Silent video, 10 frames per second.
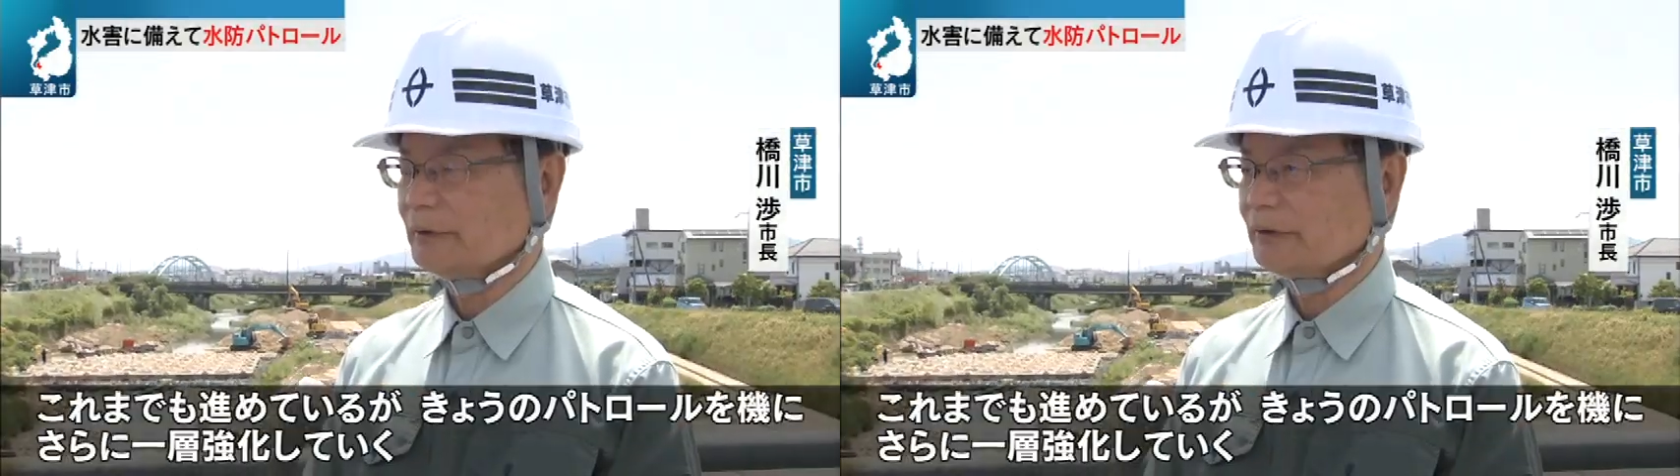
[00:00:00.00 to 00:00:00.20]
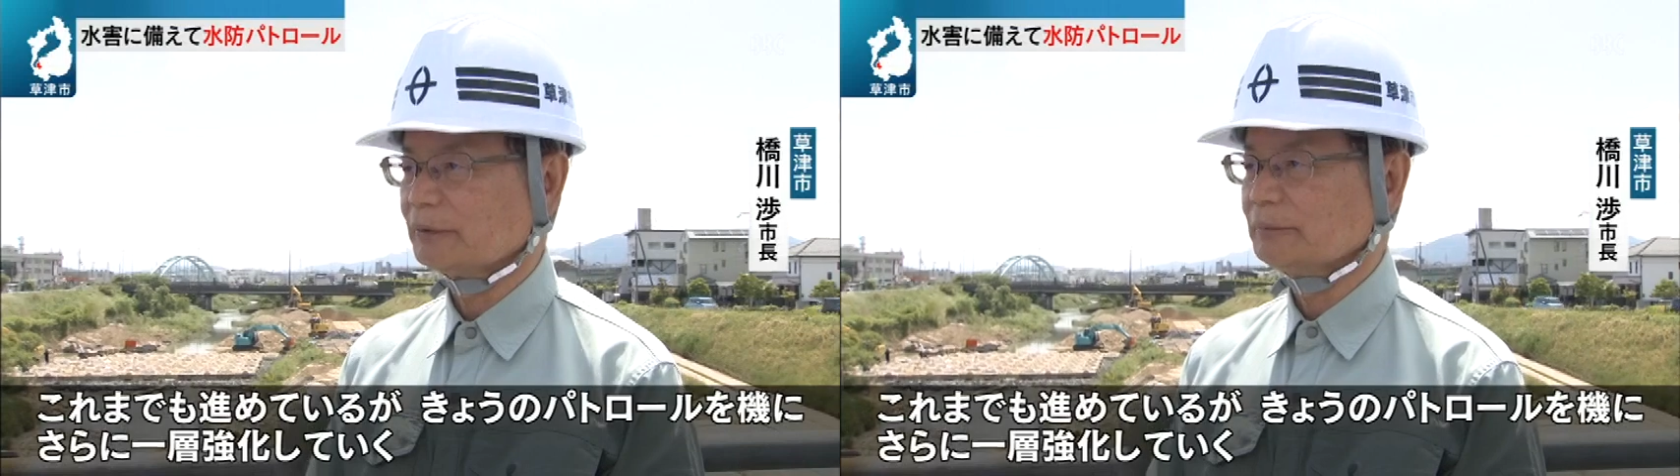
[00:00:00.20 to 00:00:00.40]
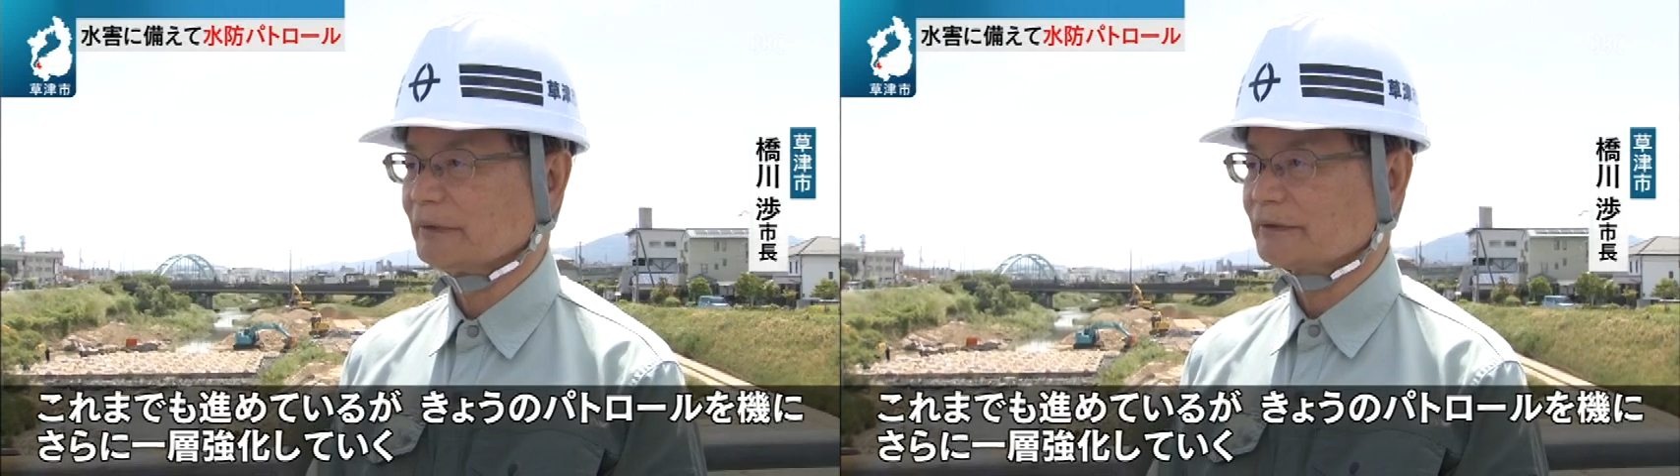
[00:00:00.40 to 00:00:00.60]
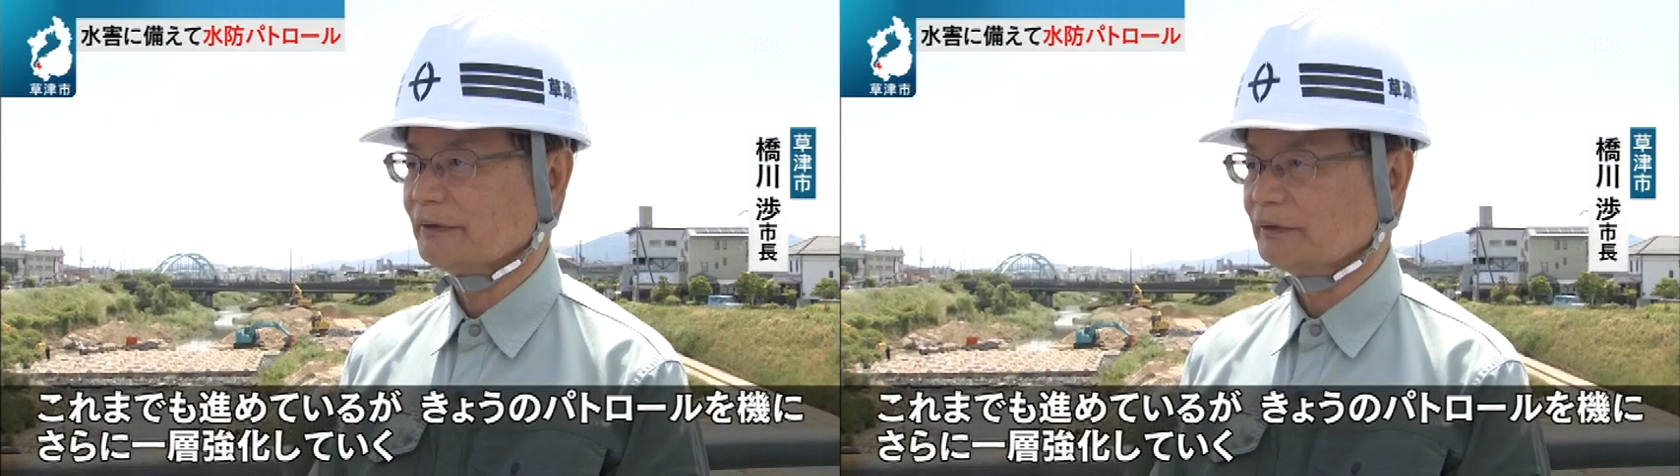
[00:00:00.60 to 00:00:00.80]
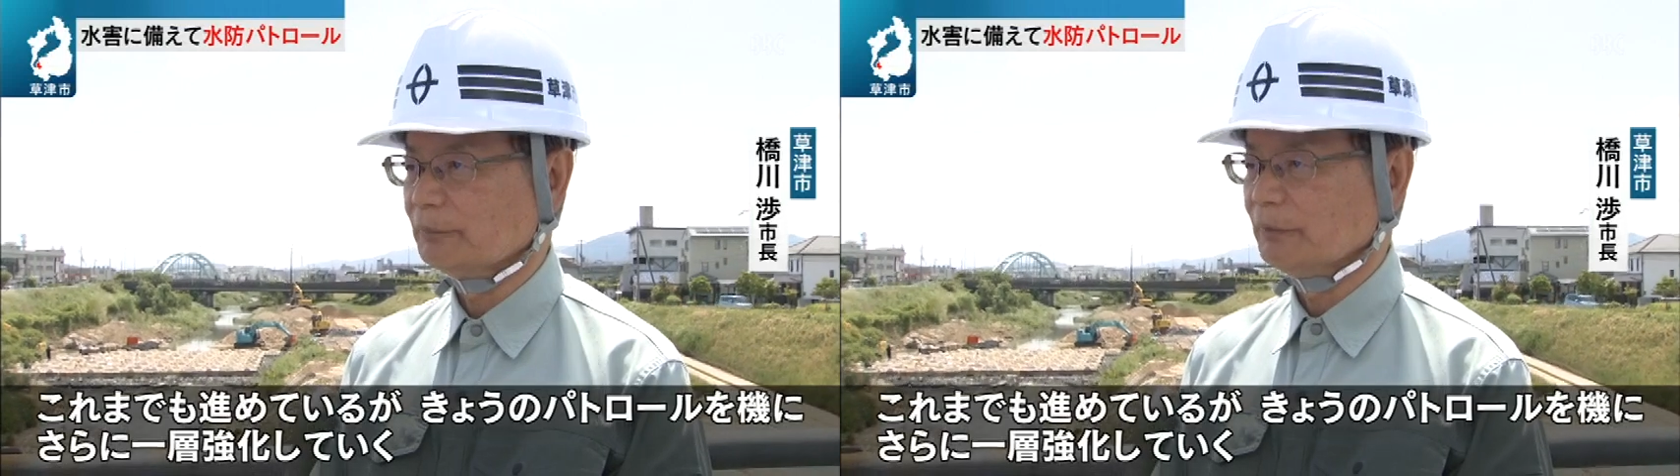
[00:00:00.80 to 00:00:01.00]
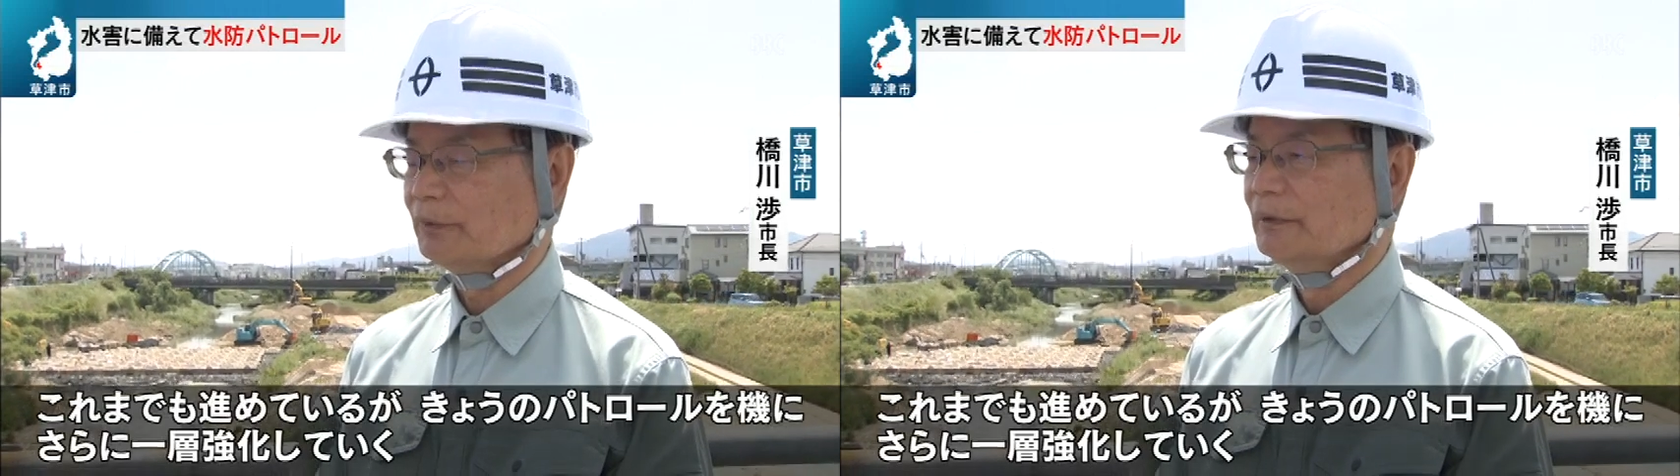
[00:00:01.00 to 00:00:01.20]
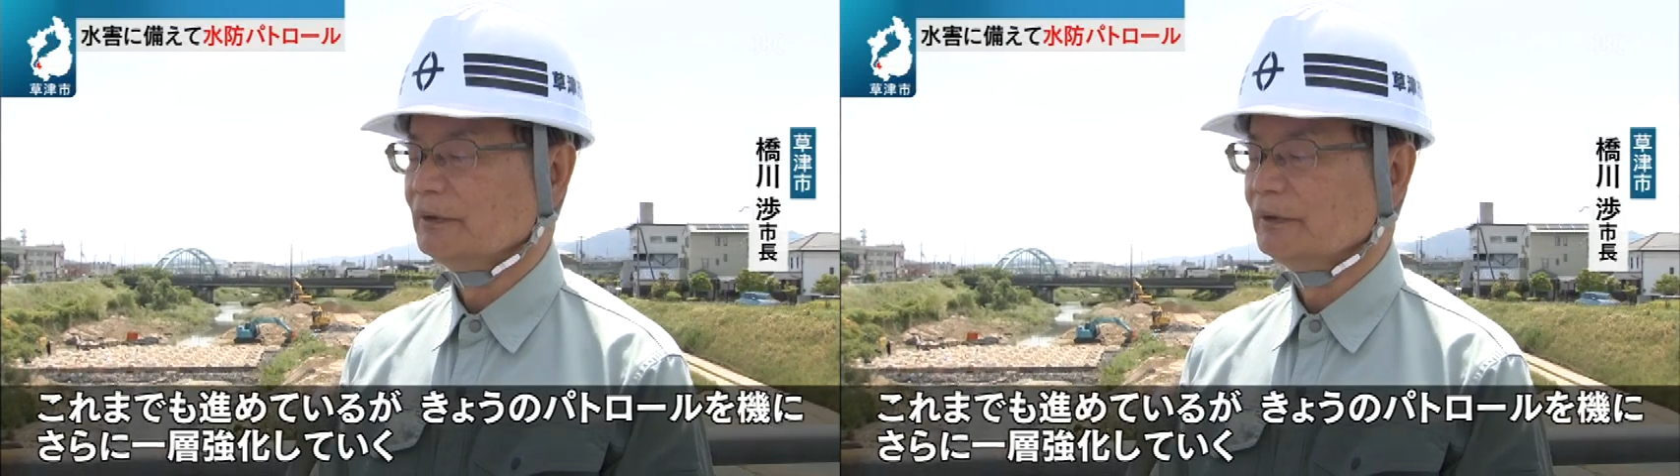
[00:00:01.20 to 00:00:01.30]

めておりますけれども